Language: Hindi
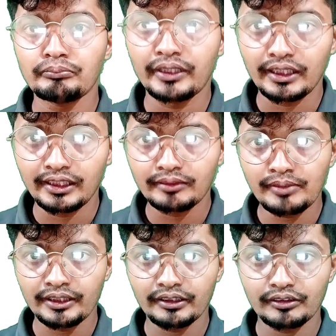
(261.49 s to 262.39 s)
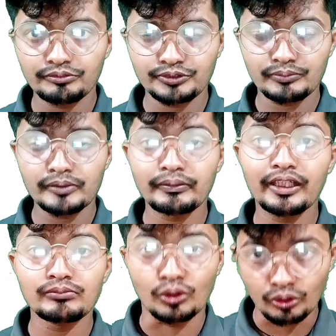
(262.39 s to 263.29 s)
बेरेलियम आएगा सबसे
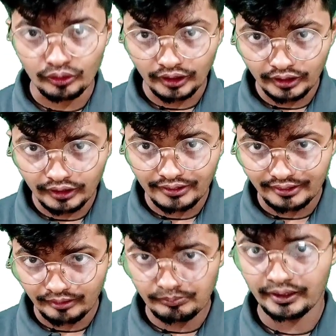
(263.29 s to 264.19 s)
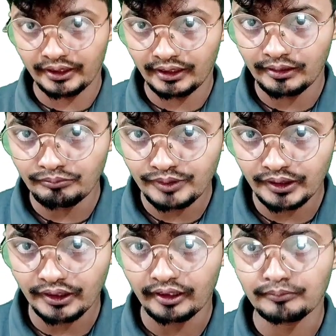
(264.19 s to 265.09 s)
पहले बोरोन आएगा देन बेरेलियम
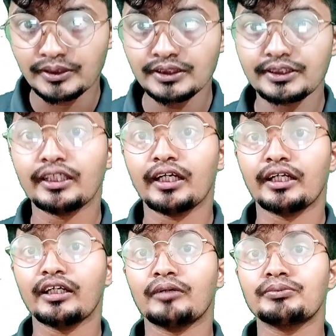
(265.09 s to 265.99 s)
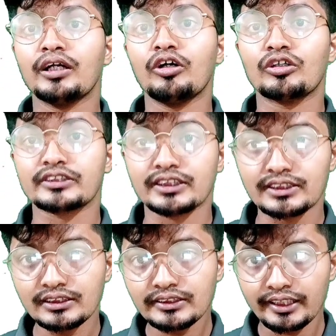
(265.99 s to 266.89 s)
देन कार्बन देन आएगा आपका
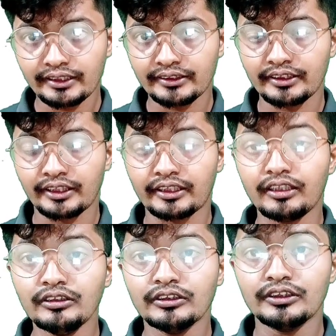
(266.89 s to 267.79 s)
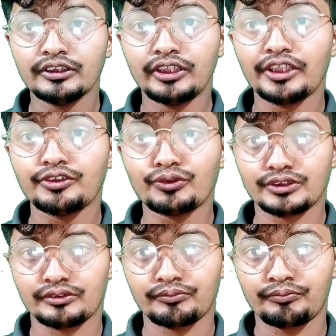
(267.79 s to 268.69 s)
ऑक्सीजन एंड देन आएगा
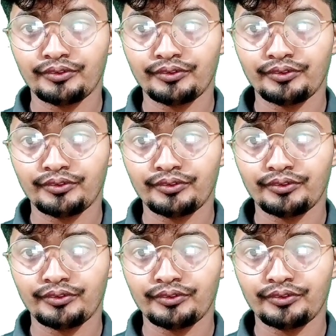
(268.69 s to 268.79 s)
नाइट्रोजन